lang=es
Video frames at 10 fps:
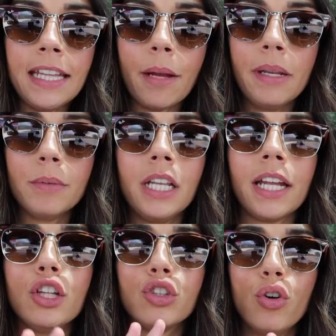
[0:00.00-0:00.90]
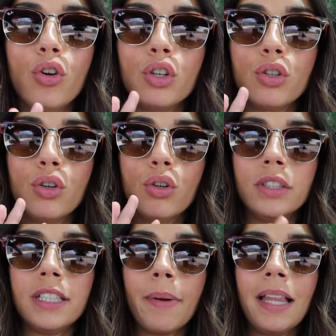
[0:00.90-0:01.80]
y también hemos elegido todo
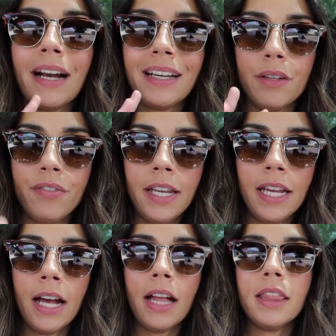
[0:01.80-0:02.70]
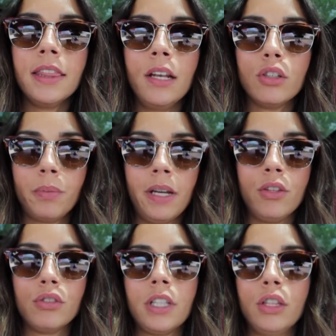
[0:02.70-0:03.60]
el tema de la grifería de los
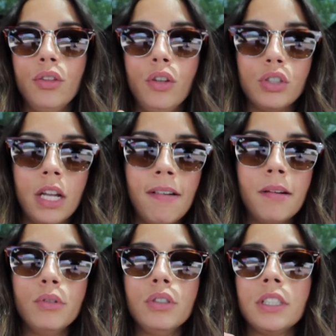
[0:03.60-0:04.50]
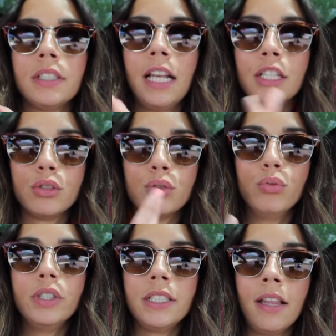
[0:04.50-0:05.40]
baños tanto de los lavabos, de las dos
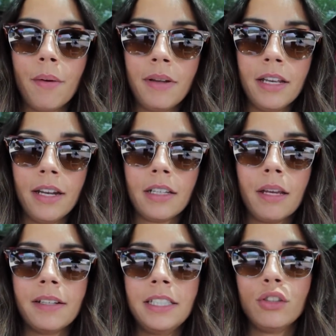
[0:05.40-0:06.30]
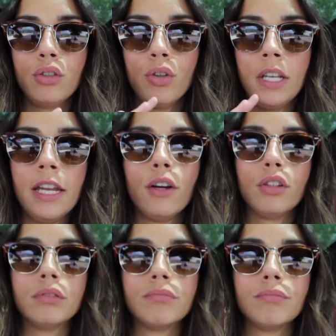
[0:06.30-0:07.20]
duchas y de la bañera que va a ser todo en
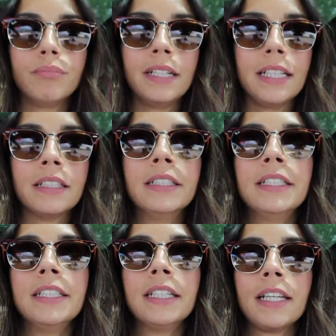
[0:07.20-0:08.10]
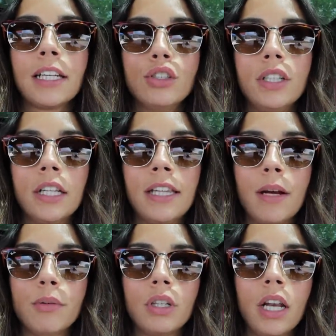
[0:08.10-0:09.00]
negro mate que eso sí que
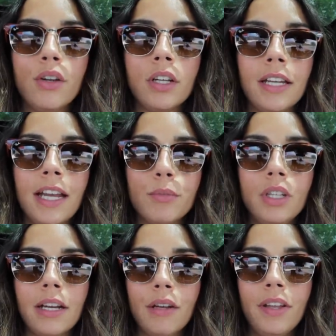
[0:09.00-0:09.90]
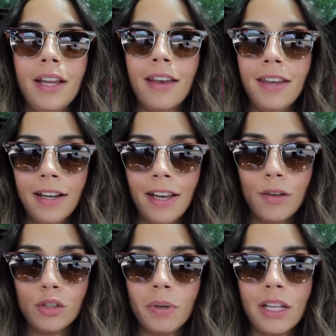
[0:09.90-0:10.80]
teníamos claro que queríamos la grifería negra
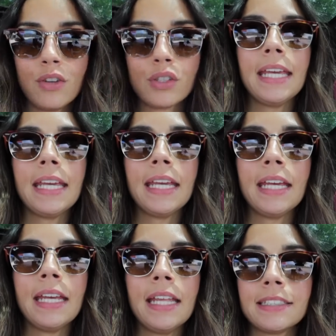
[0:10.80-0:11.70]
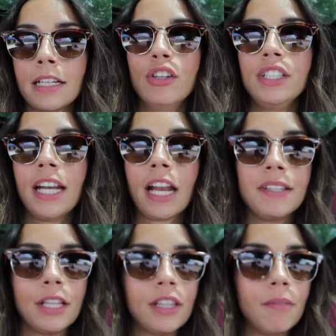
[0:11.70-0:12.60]
de los baños. Y ya está, nos irán
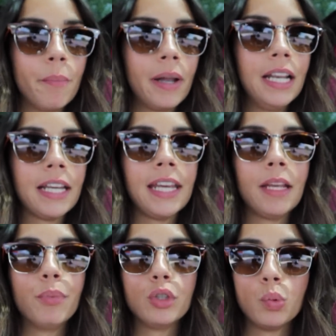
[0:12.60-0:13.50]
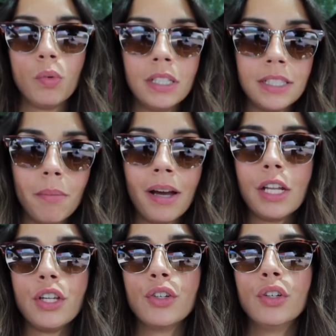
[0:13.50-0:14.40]
avisando también para elegir pues, los muebles del
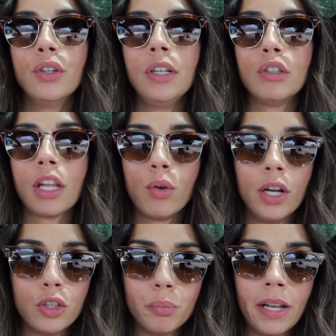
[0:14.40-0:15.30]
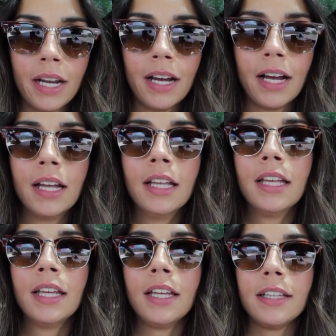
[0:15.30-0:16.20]
baño, los azulejos para
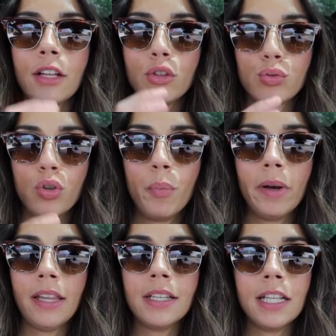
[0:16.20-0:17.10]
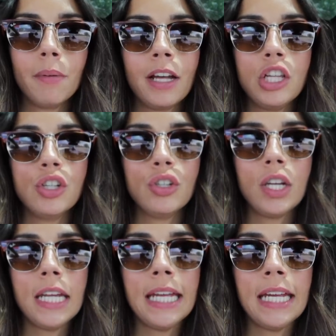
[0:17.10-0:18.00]
tanto suelo y paredes del baño
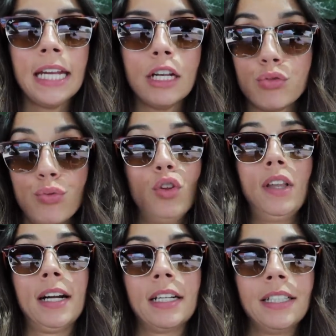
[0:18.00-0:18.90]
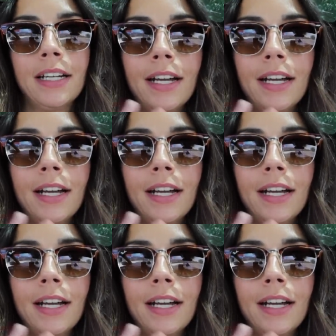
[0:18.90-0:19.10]
y el suelo de la casa en